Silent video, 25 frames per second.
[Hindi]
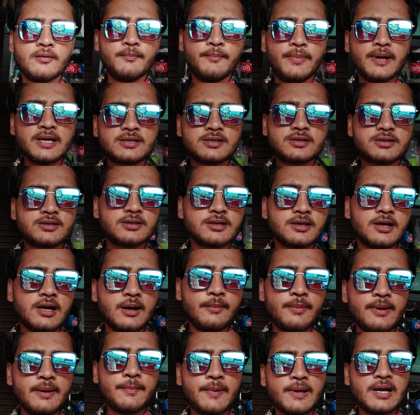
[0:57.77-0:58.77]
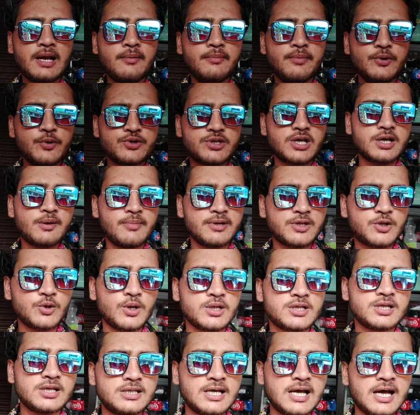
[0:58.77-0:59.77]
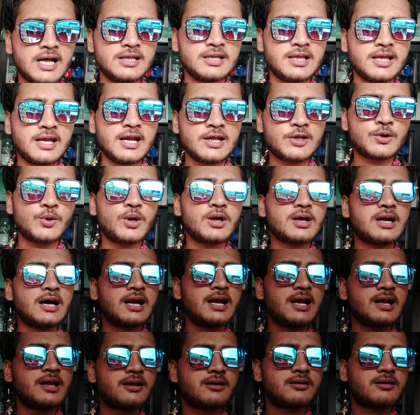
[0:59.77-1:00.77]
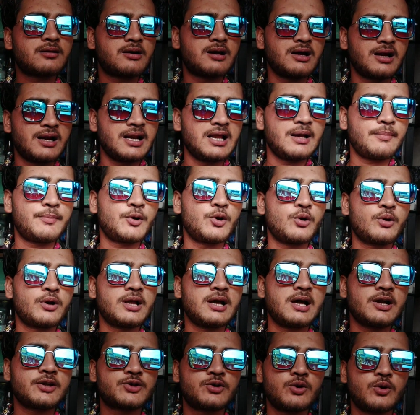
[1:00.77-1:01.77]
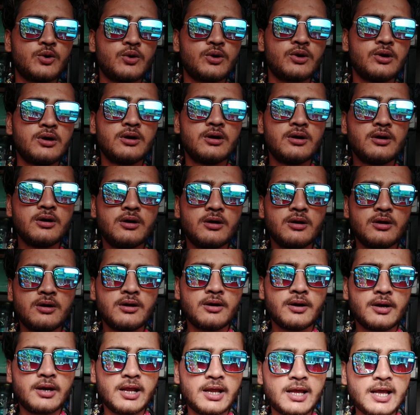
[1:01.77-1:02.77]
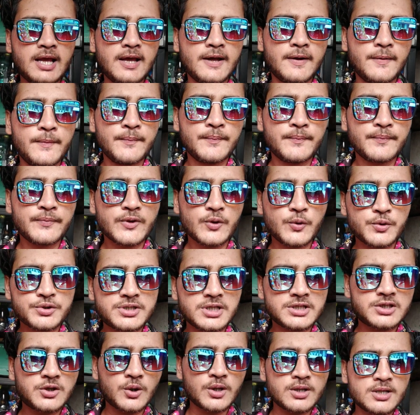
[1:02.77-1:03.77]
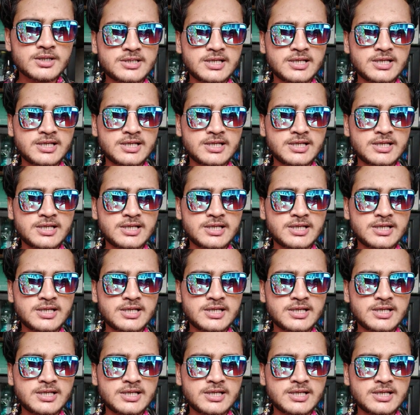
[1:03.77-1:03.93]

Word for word: बस अभी पहले म्यूज़िक में थोड़ा सा ध्यान देना थोड़ा गाना करने अपलोड यार सॉन्ग ठीक है उससे थोड़ा सा